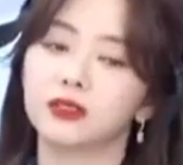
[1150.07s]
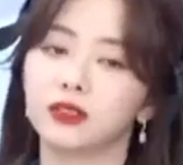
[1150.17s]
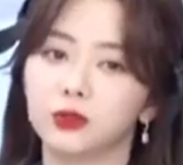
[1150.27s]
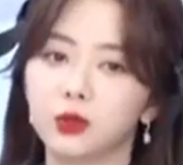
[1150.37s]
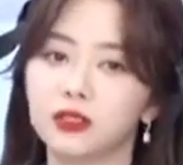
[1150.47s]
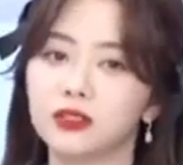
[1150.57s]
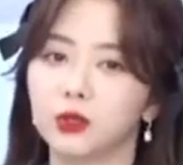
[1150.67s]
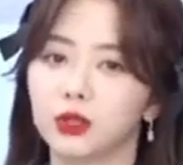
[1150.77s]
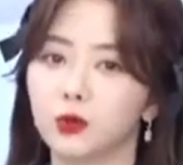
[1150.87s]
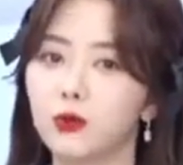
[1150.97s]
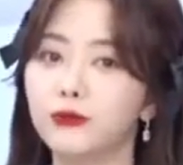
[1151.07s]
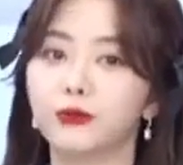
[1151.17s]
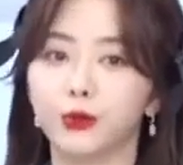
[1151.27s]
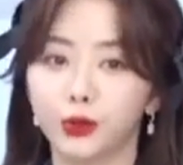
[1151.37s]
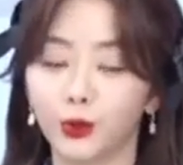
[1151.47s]
很多人是喜欢空腹
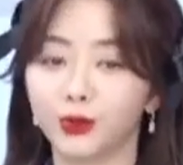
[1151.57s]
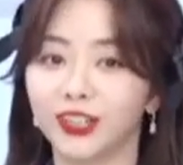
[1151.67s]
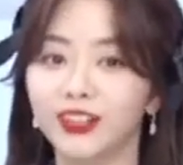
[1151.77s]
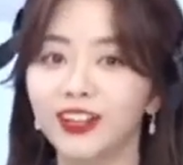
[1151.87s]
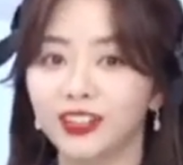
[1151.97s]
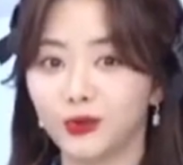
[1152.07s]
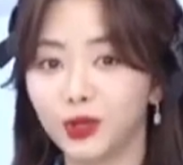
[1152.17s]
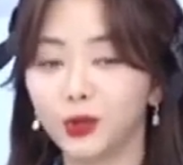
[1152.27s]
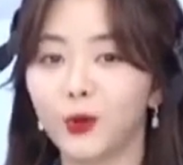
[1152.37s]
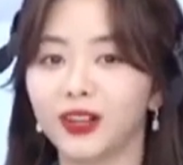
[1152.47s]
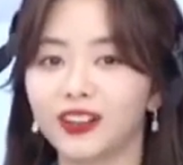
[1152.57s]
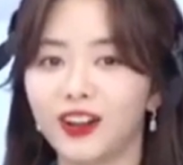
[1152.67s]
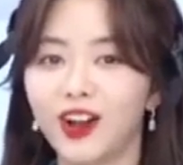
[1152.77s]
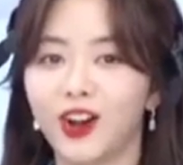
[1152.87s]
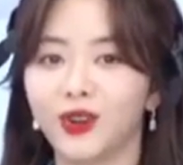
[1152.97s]
运动的。那运动完刚
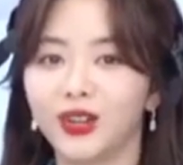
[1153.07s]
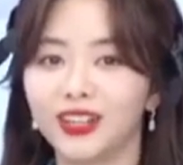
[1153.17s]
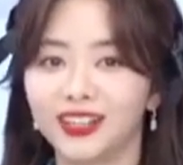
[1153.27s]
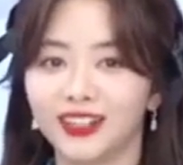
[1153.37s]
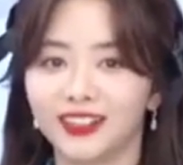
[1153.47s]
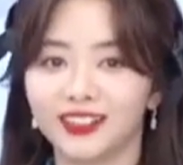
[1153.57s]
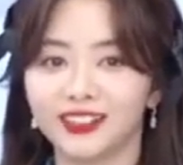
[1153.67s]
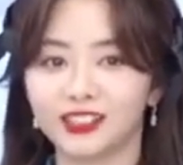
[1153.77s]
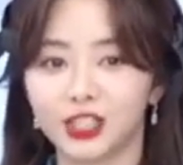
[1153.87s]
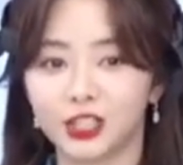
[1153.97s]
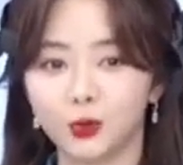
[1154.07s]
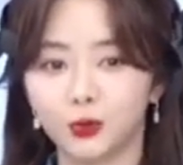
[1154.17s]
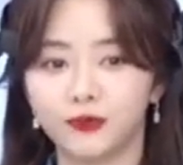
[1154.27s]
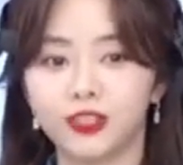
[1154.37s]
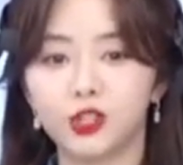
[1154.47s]
好，呃，十五
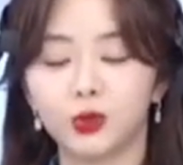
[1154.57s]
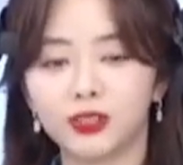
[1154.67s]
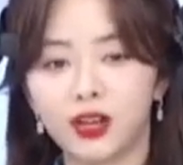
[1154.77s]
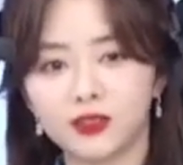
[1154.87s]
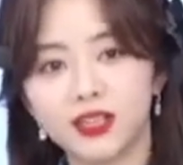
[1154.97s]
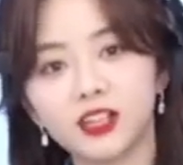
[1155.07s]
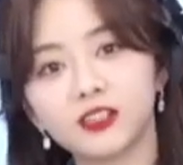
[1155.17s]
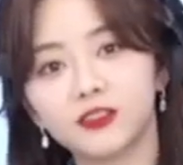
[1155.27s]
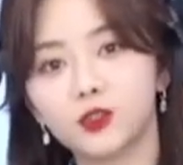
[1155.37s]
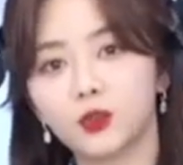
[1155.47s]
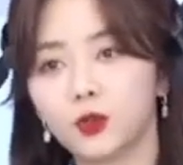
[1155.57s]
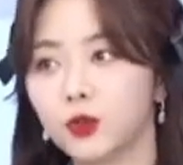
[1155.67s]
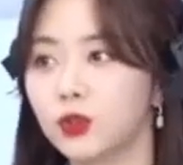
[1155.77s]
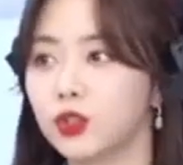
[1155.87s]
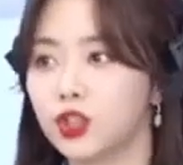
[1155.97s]
分钟到三十分钟
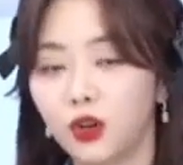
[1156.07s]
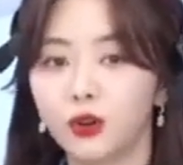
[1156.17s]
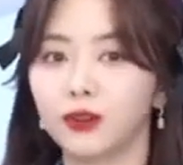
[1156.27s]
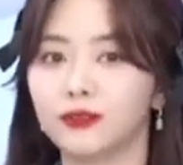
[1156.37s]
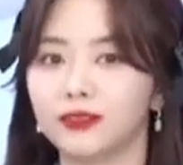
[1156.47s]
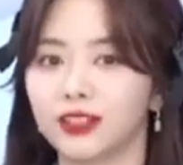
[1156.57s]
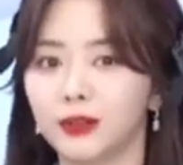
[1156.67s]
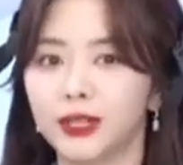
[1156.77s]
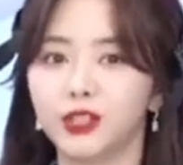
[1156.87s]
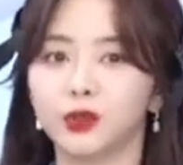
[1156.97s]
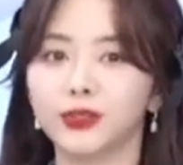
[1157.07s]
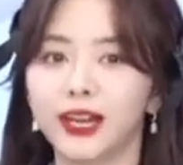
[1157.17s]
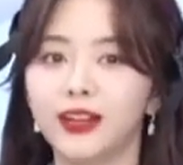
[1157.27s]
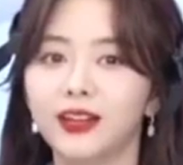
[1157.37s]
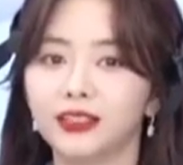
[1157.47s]
之后，你喝杯牛奶，
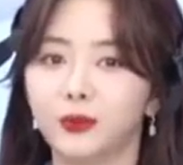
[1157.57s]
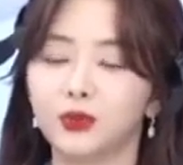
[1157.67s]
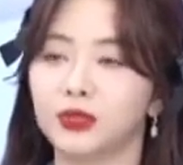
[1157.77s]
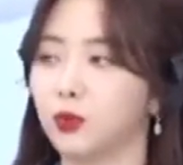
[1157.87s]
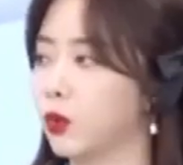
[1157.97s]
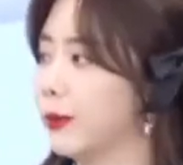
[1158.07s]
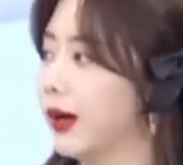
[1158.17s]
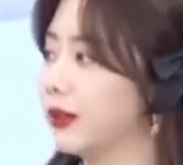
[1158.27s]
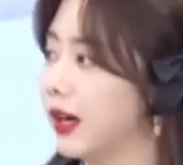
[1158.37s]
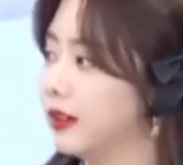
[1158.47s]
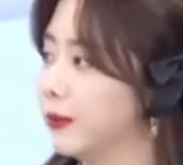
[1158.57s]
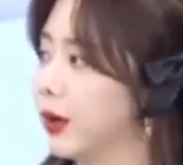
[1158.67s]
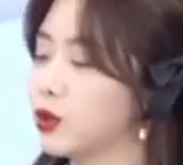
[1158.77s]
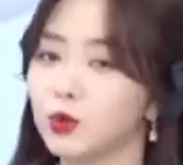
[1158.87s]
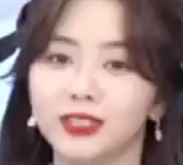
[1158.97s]
它不仅不会胖，它还能
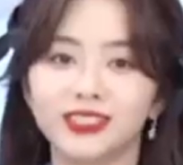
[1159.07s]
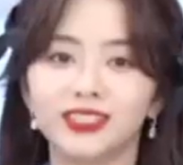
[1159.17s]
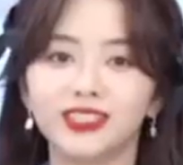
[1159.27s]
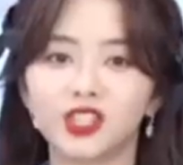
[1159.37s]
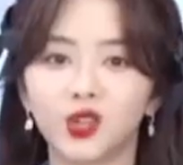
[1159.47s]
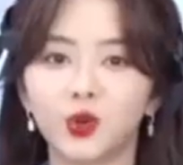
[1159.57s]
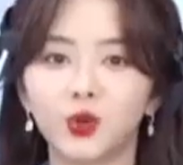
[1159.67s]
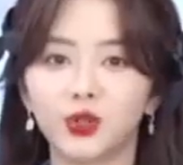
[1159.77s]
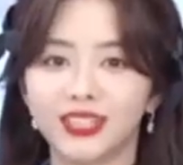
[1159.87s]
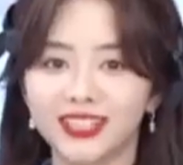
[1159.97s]
帮助你吸收营